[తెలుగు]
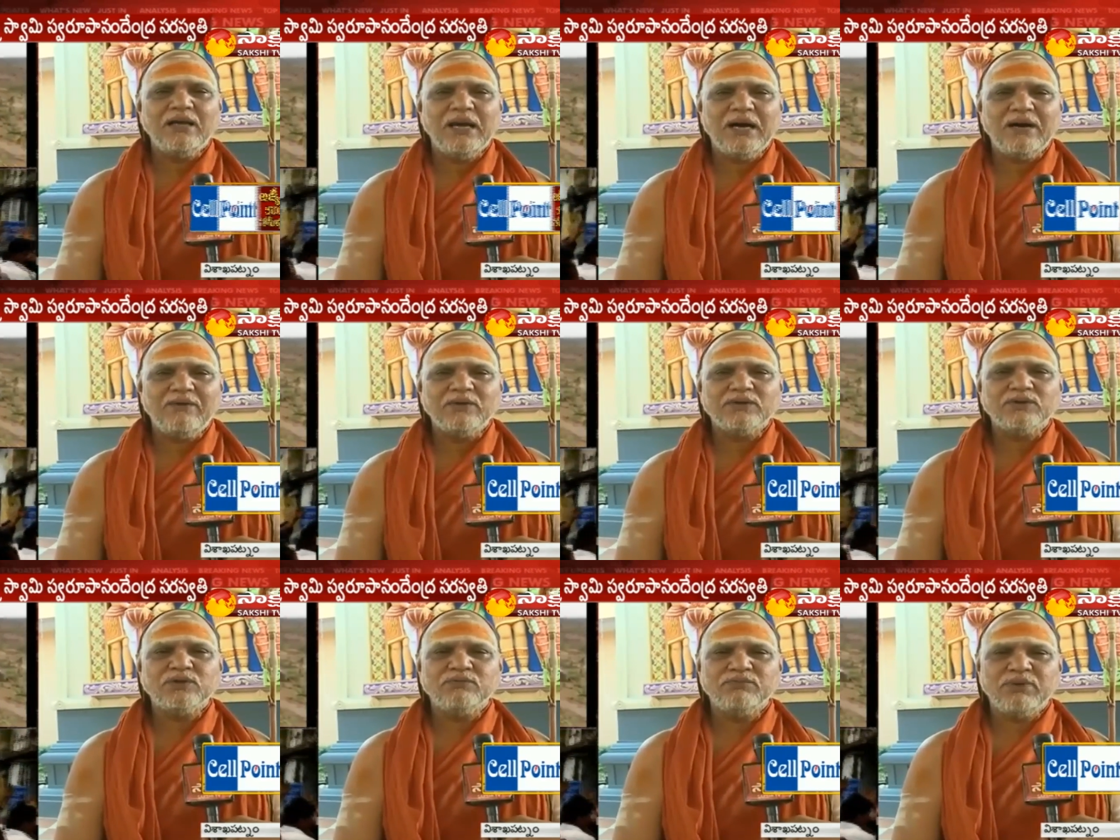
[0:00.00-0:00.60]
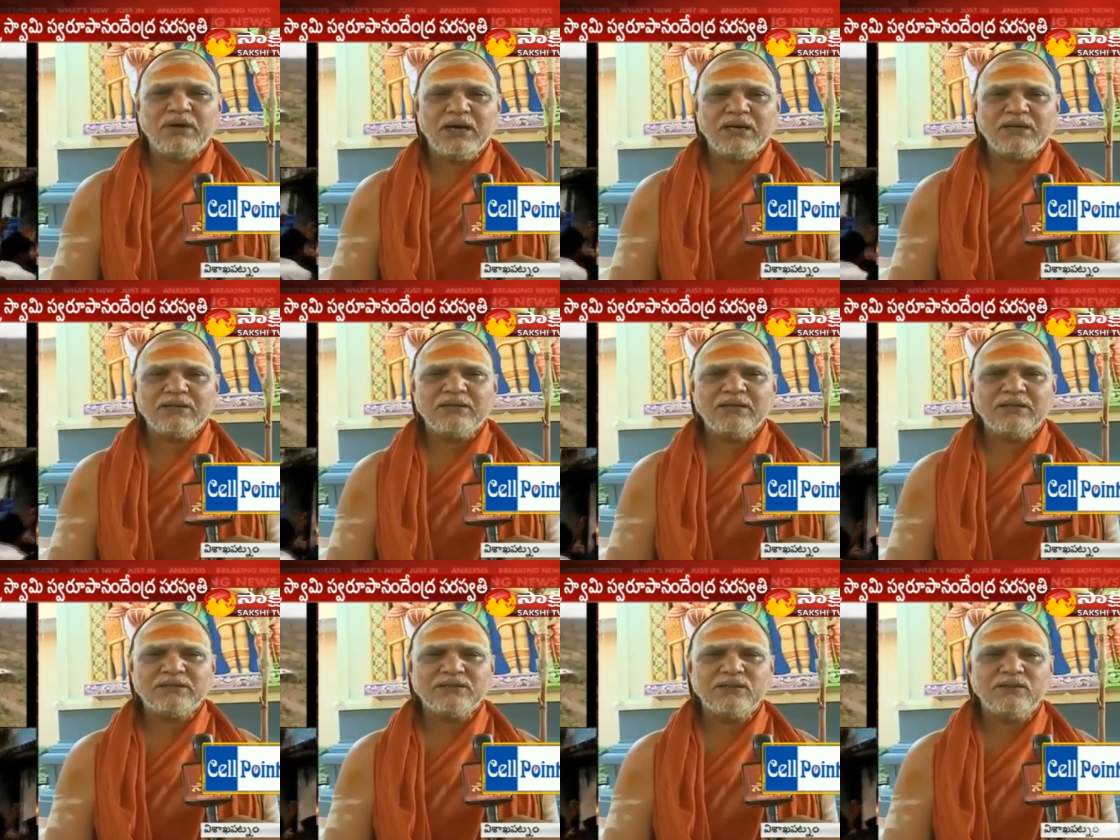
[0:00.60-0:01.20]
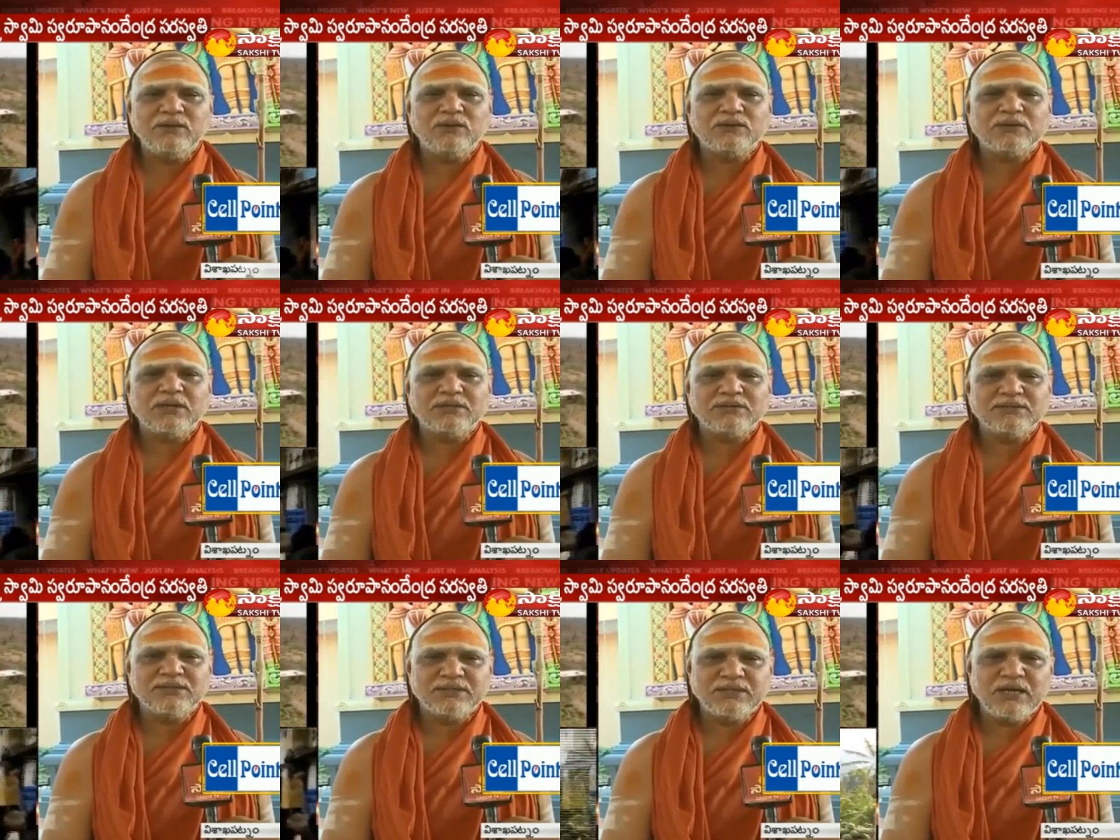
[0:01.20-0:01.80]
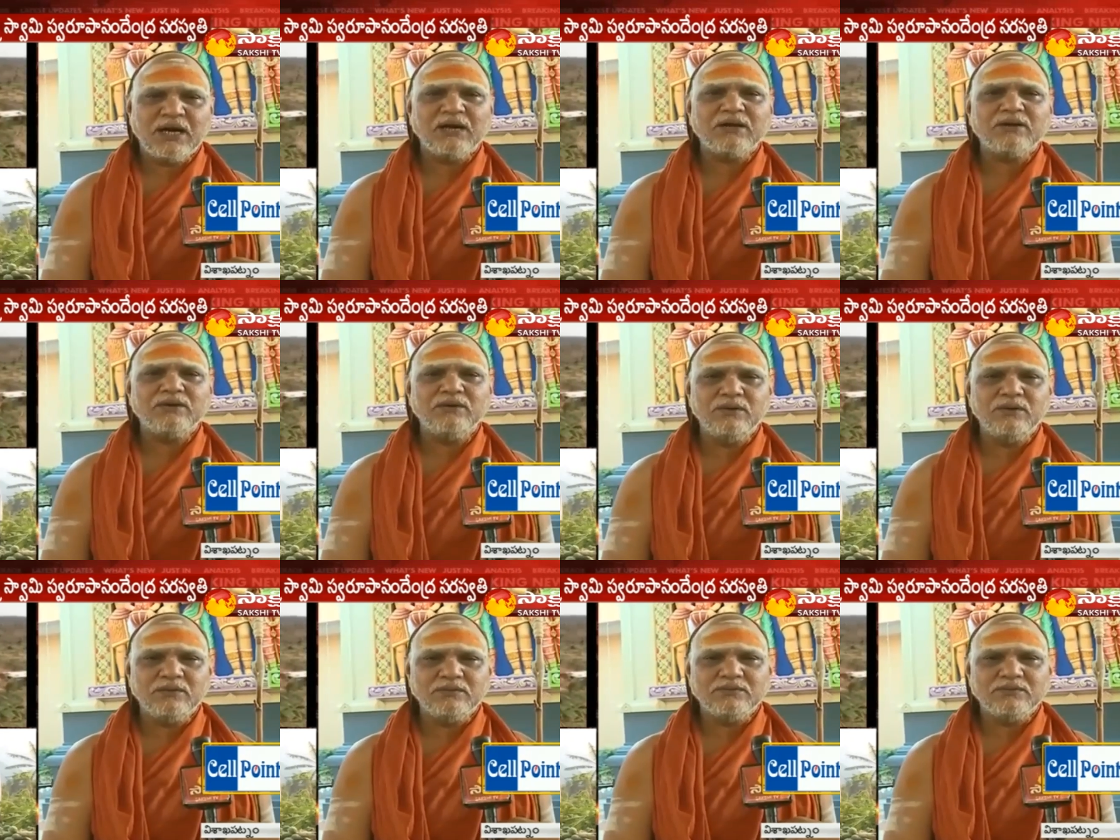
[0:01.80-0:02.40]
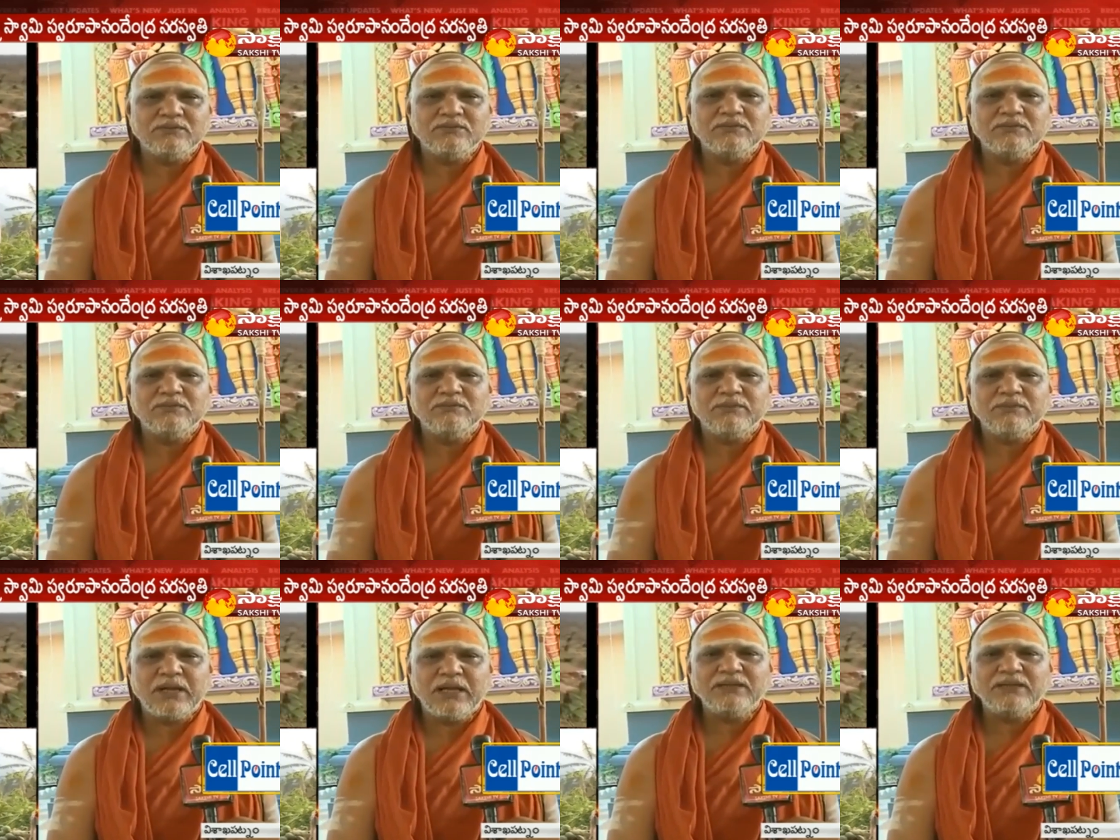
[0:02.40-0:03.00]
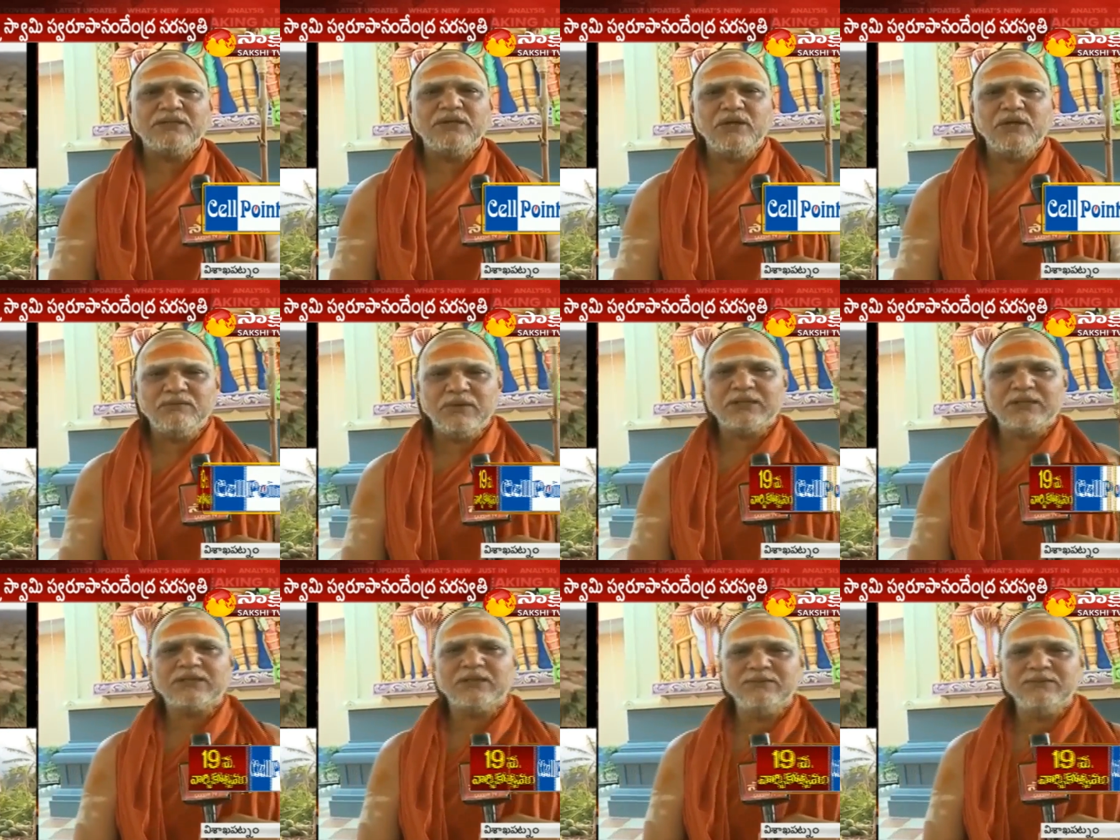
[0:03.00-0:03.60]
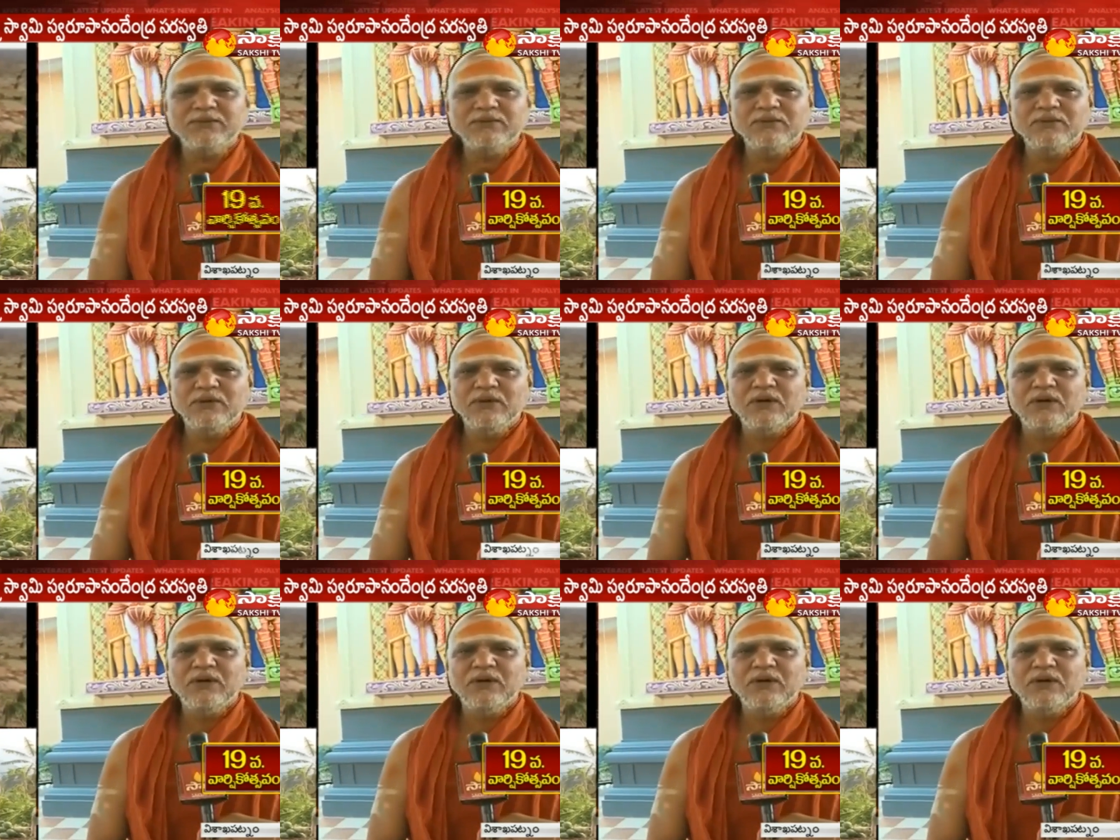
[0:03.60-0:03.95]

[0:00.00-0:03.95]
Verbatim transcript: యావత్తు భారతదేశంలో ఒక శ్రీకాకుళం ప్రాంతీయులు మాత్రము